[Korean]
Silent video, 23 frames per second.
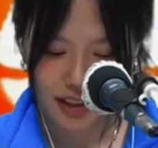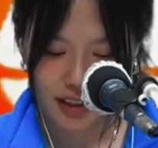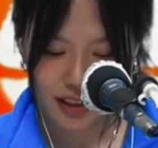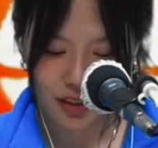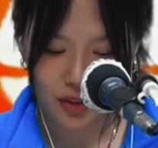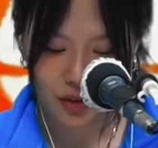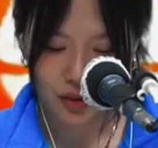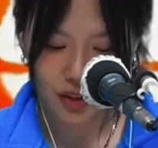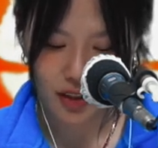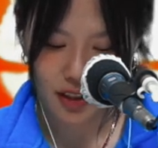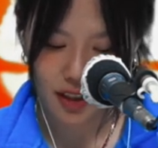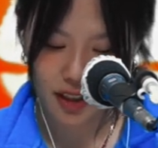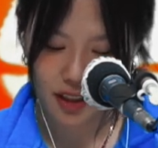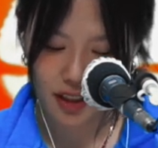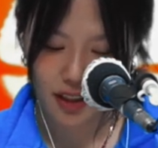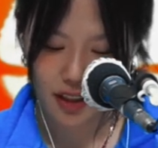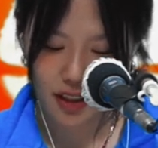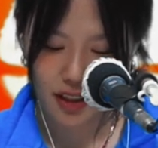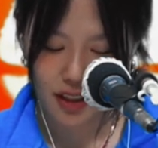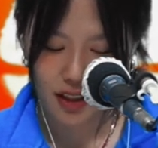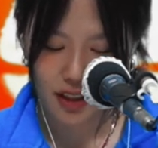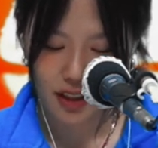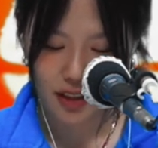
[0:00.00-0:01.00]
그런데
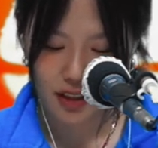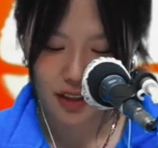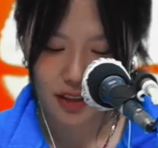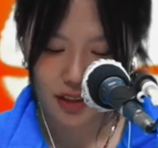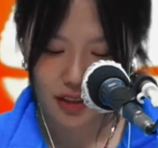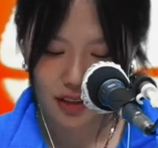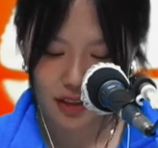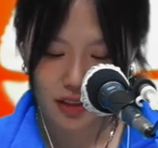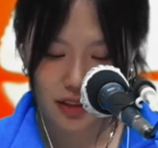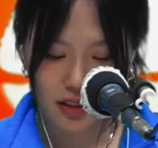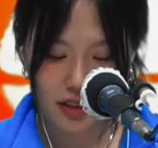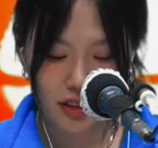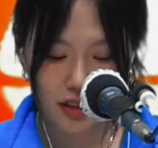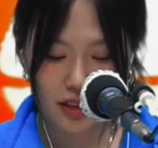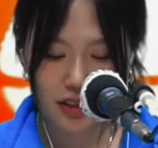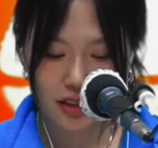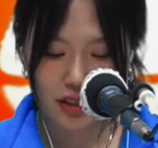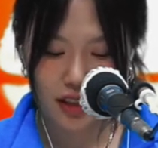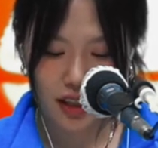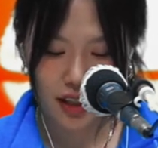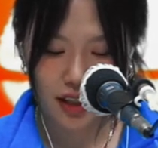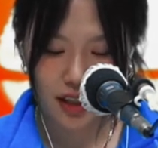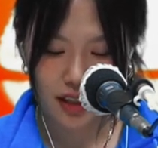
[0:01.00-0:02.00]
이
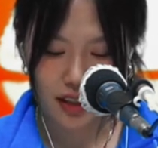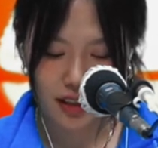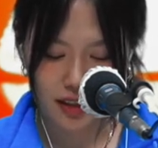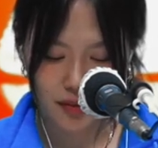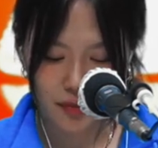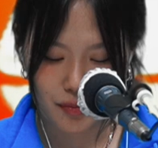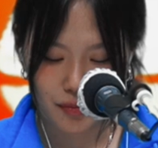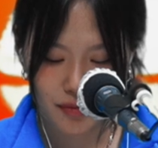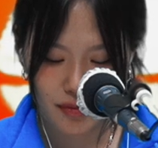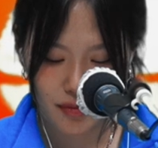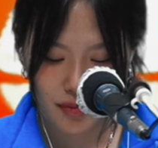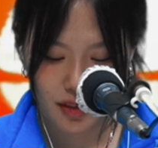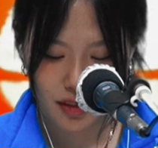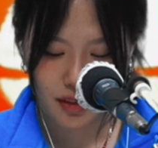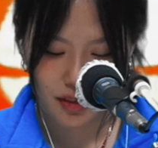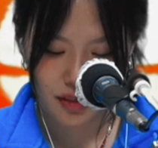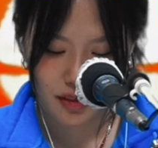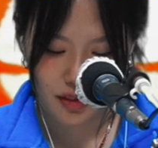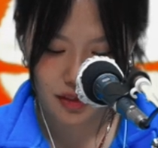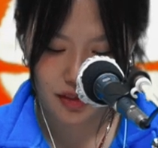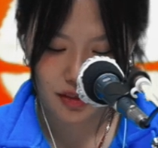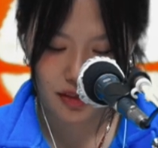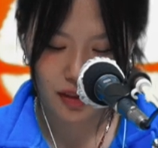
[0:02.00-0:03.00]
시기에
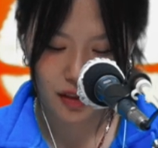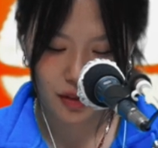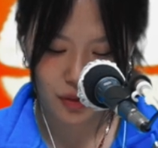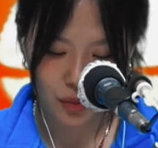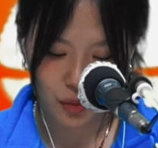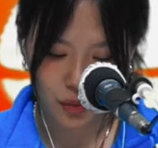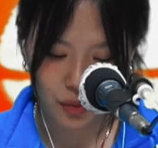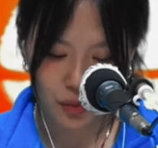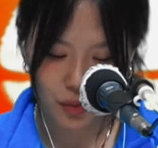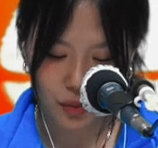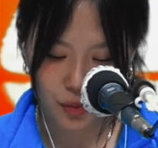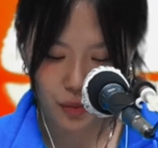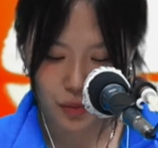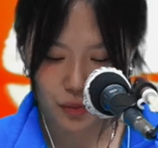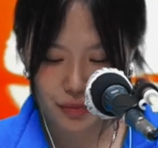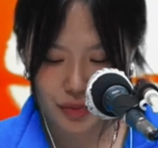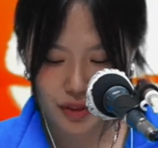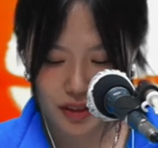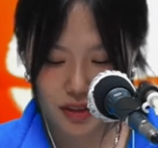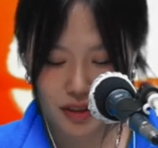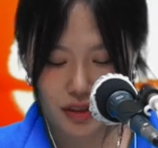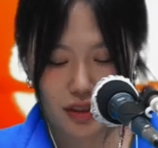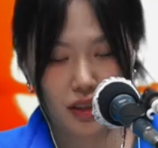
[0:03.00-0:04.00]
스자도
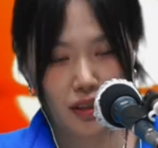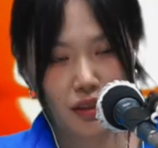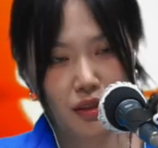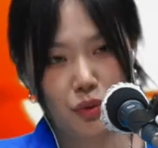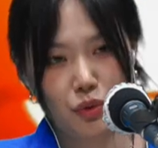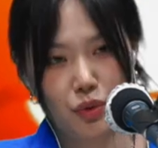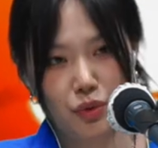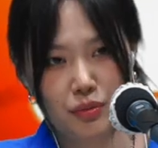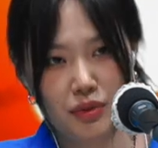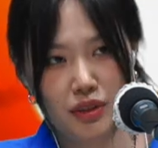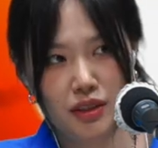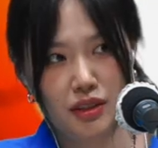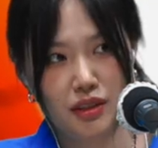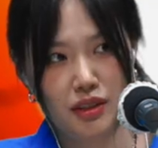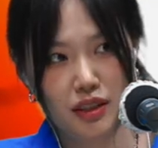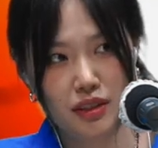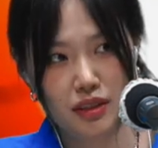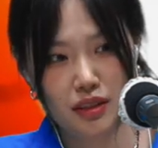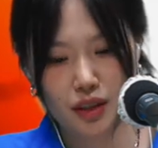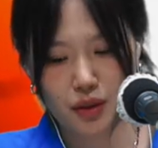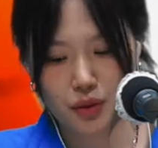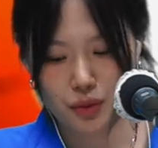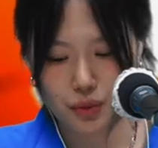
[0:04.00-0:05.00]
비슷한 고민을
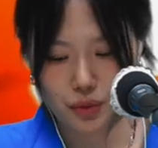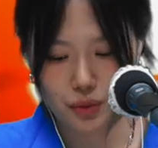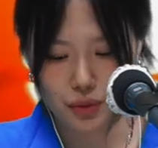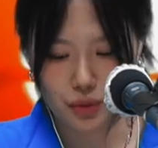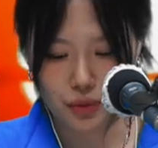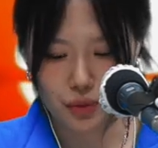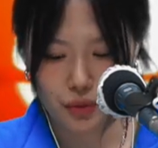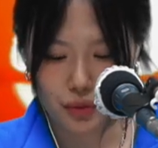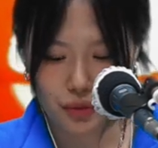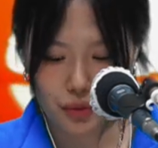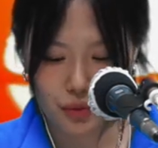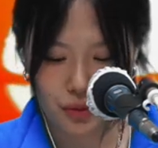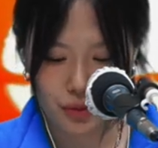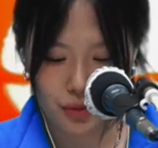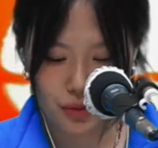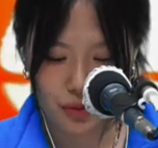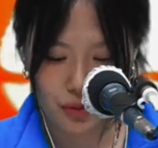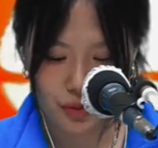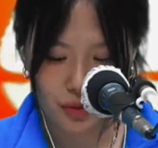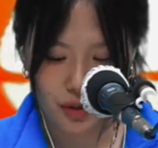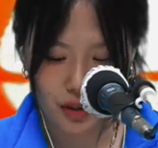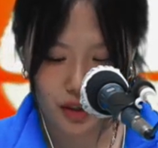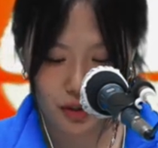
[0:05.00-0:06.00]
했다고
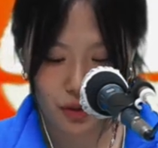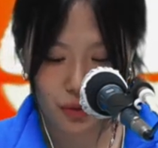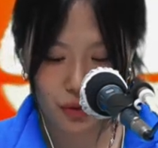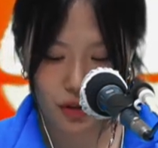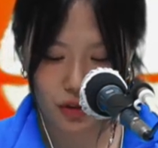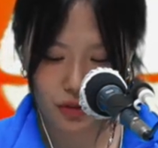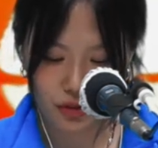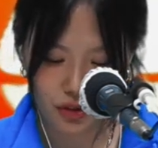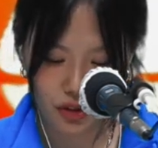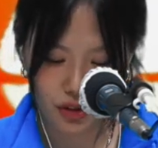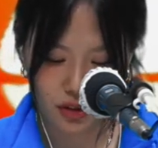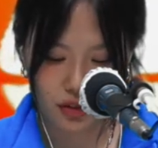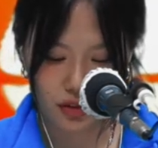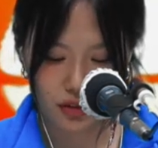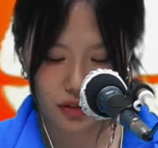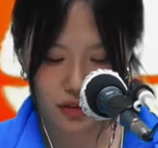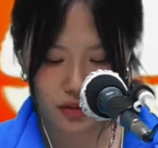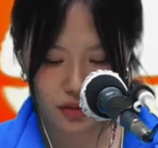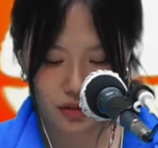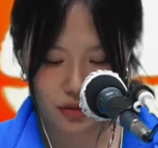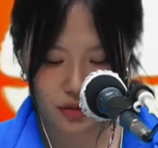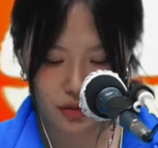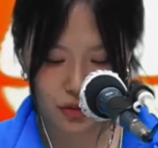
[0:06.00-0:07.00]
하더라고요.
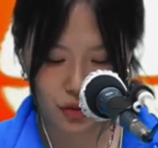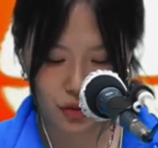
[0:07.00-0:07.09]
그래서